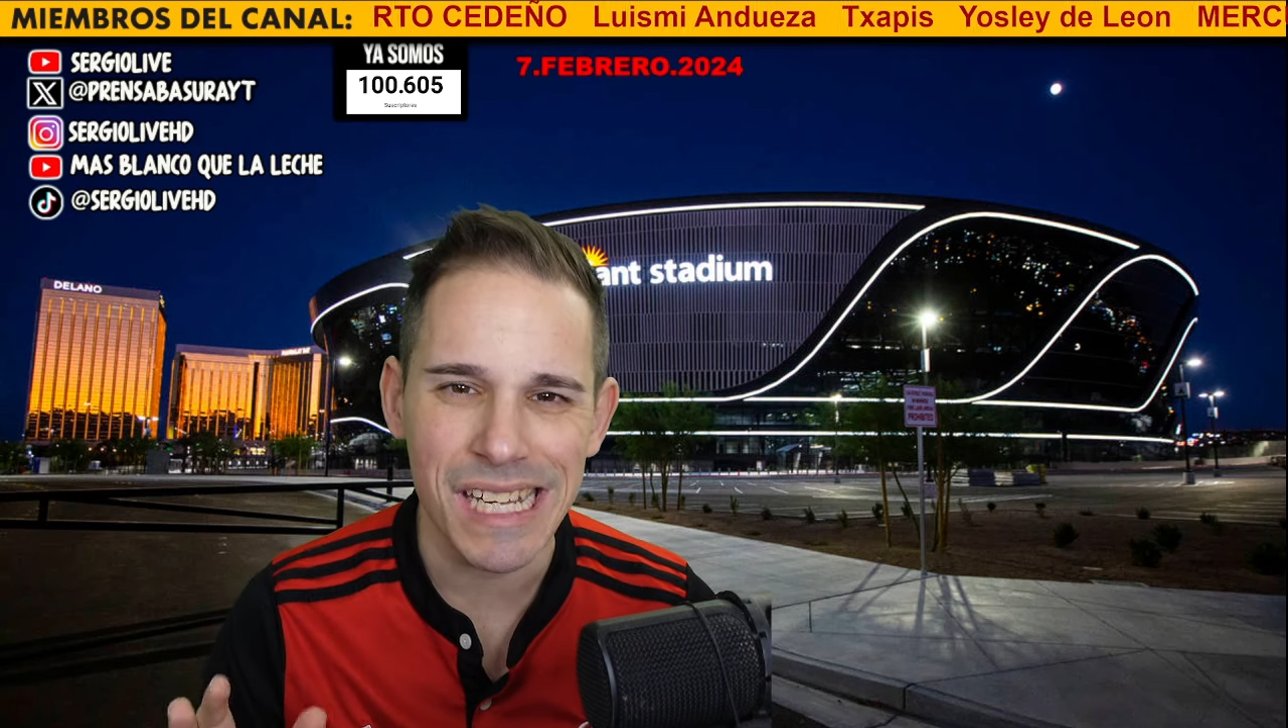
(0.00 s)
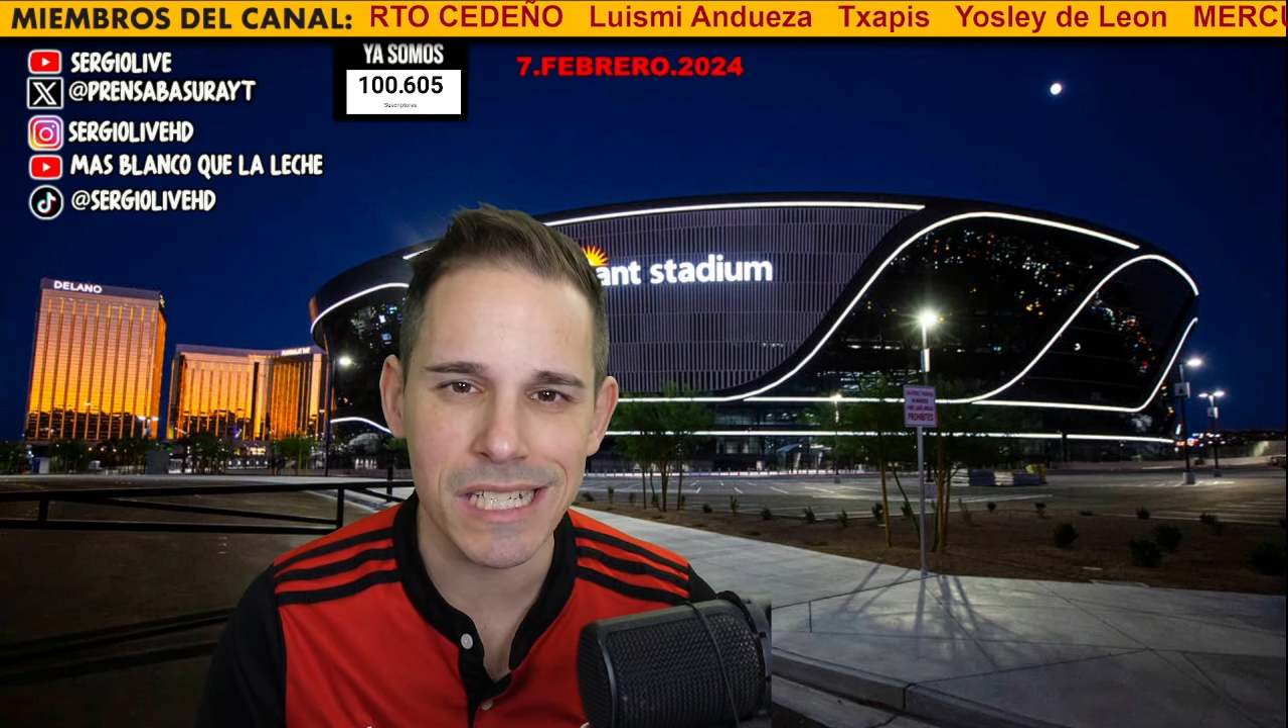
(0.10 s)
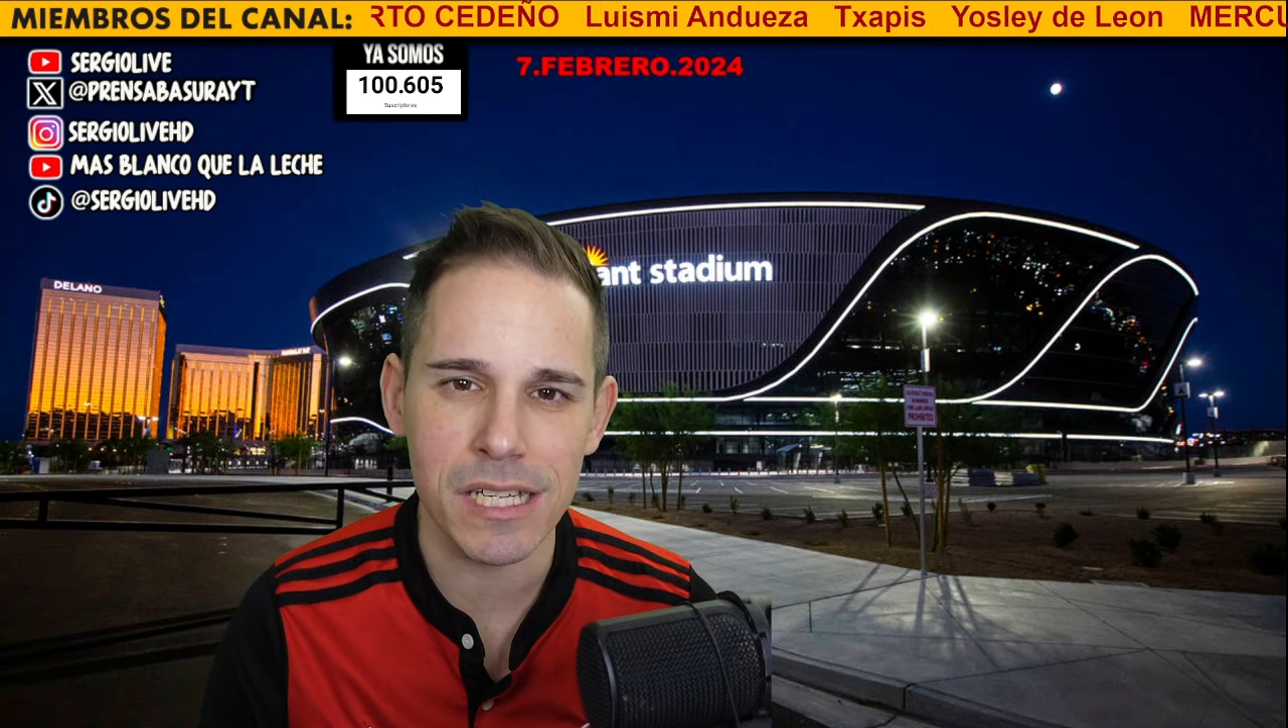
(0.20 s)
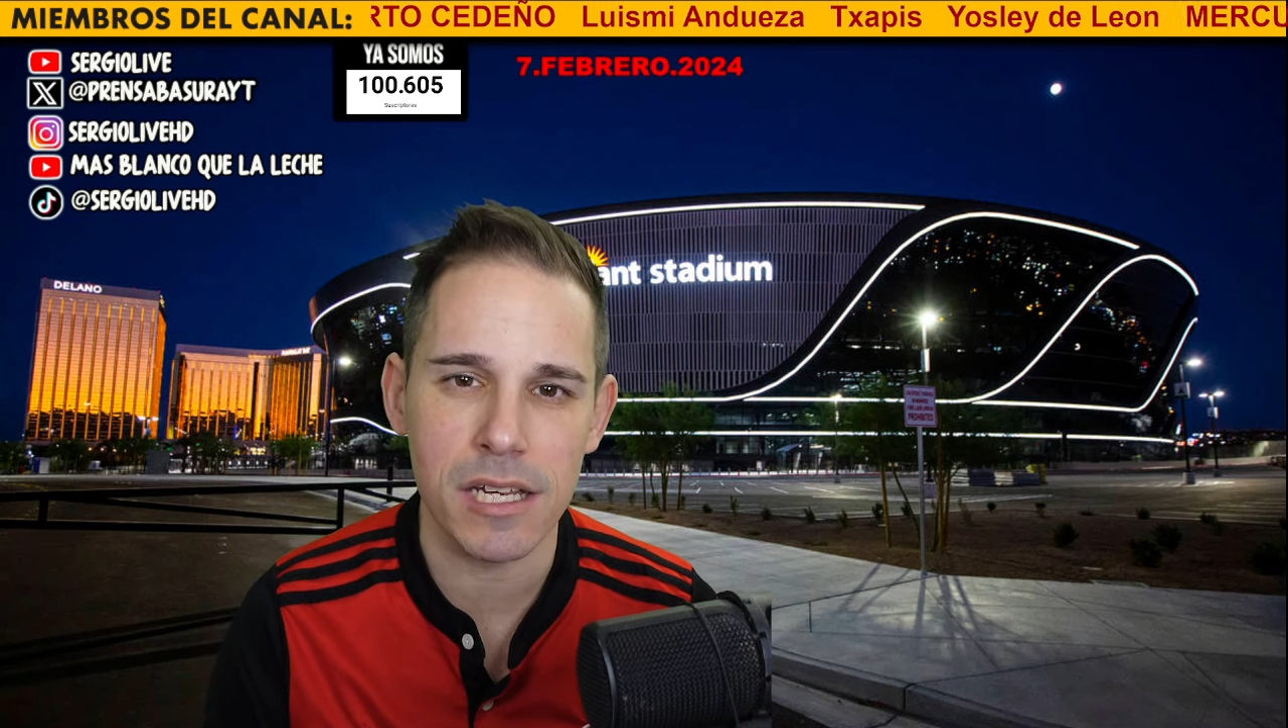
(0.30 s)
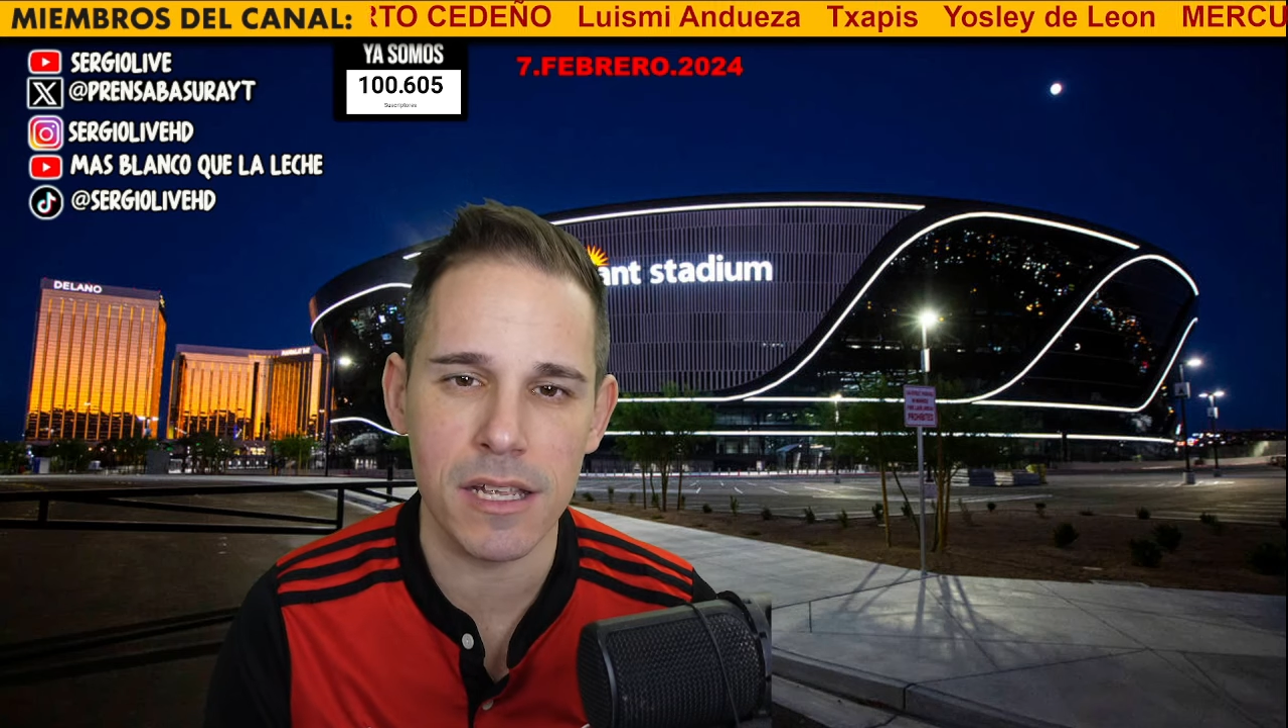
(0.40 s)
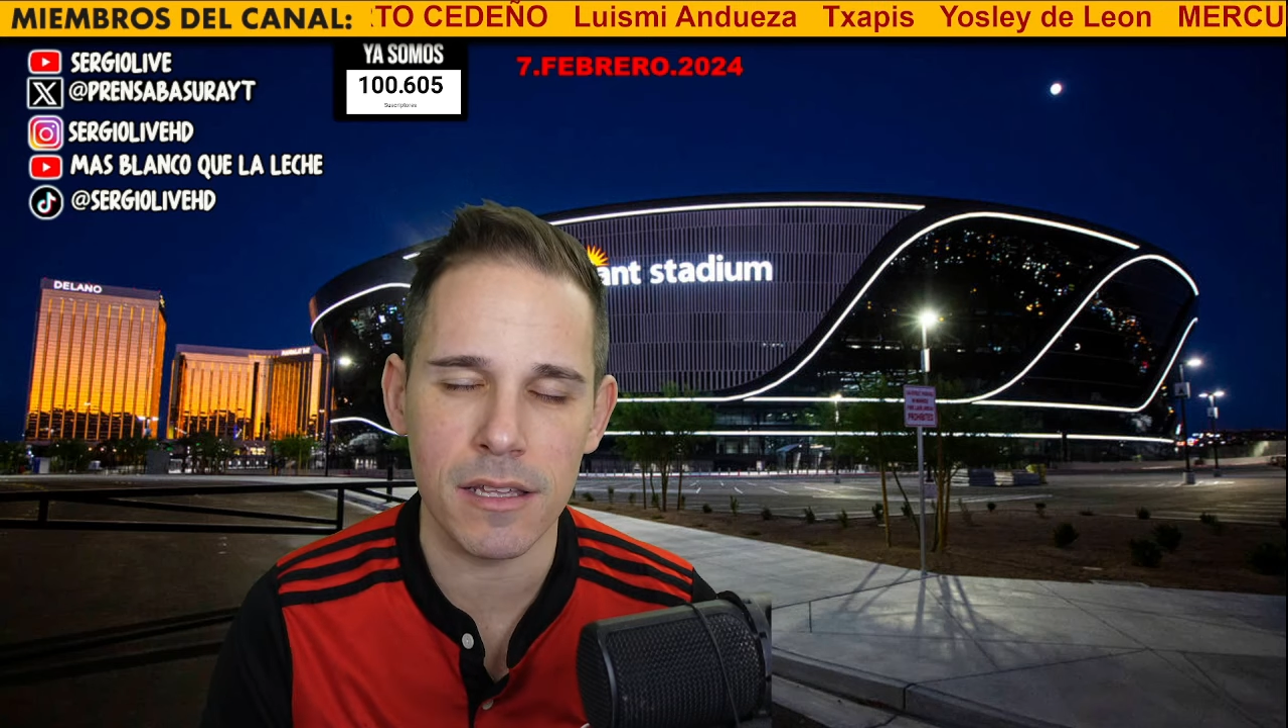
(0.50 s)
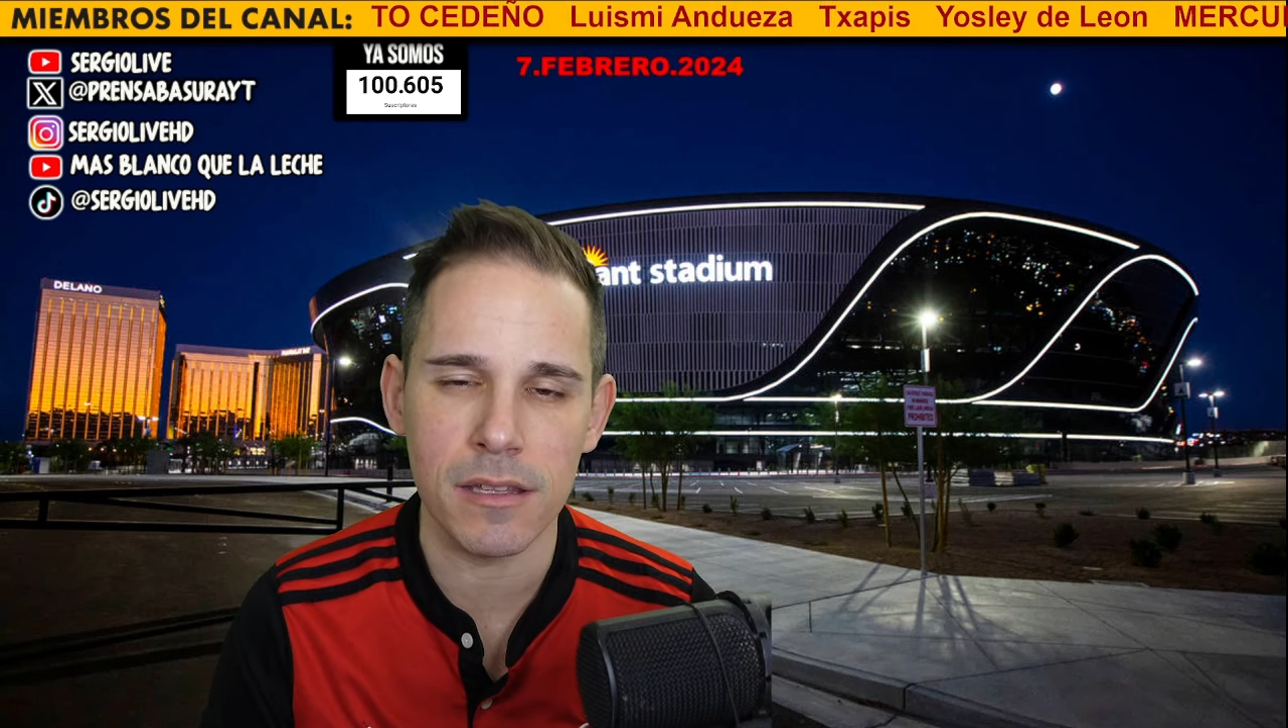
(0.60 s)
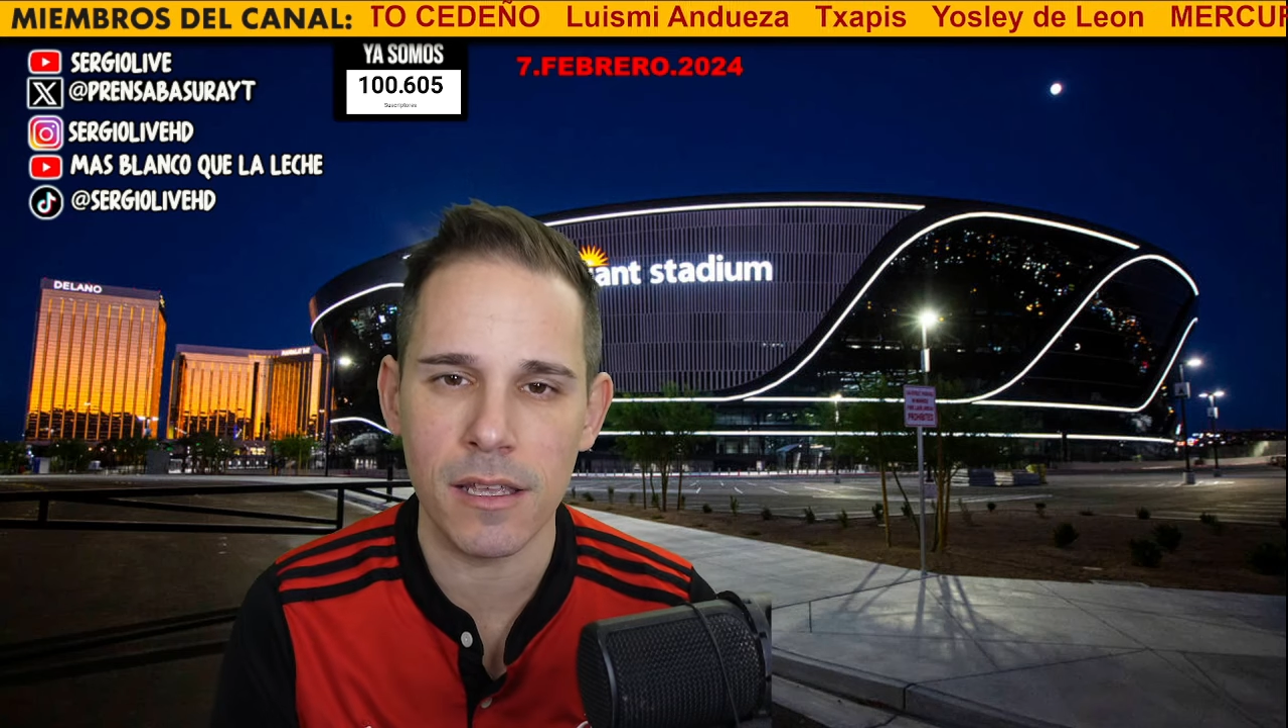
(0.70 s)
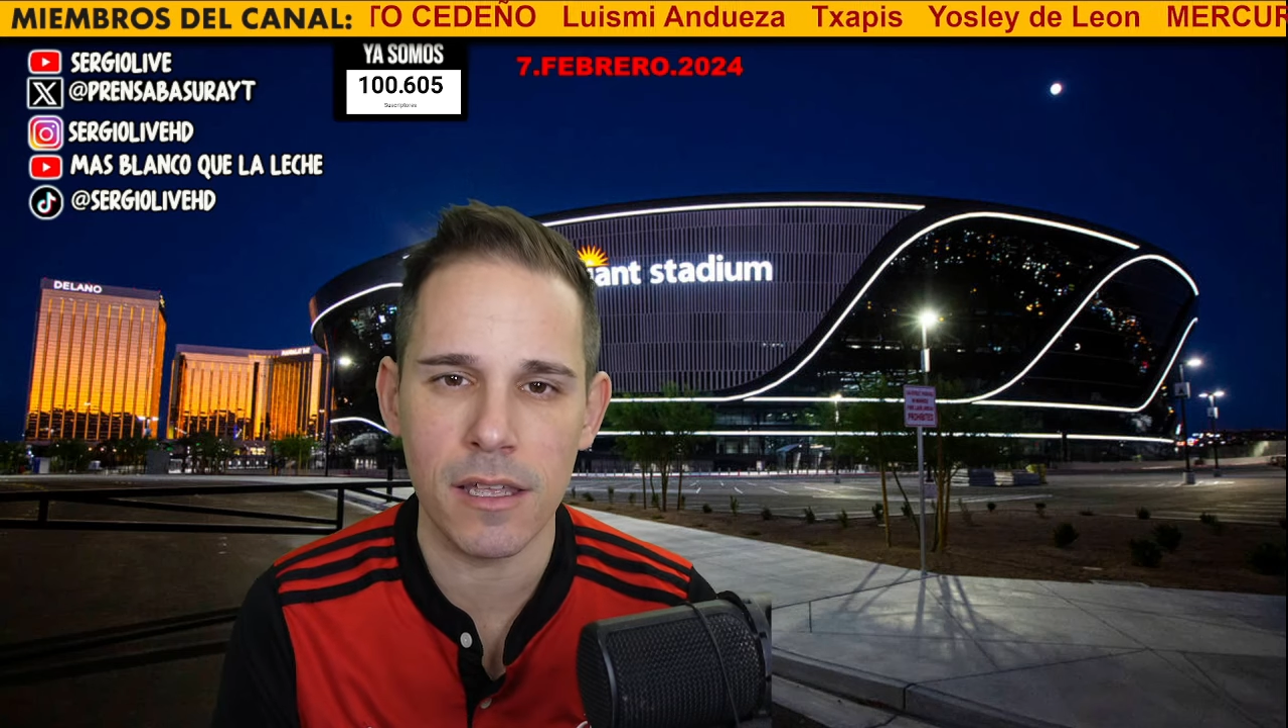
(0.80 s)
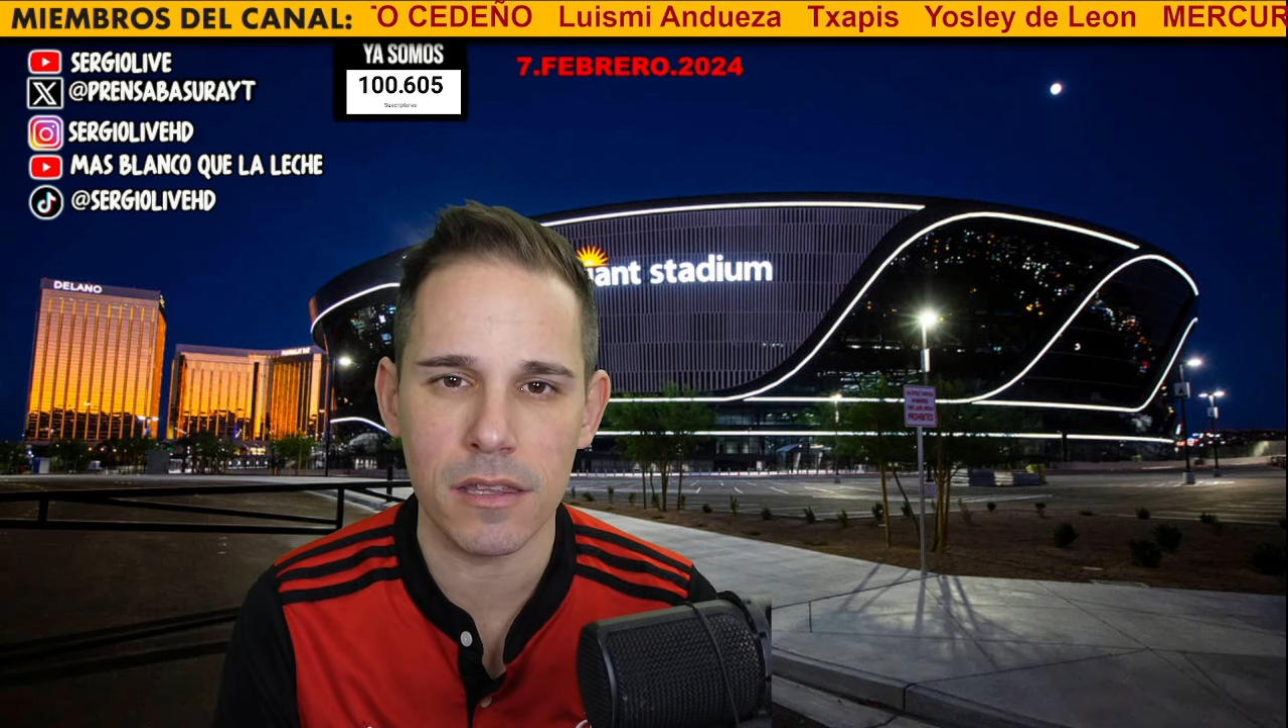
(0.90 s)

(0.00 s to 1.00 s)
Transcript: 7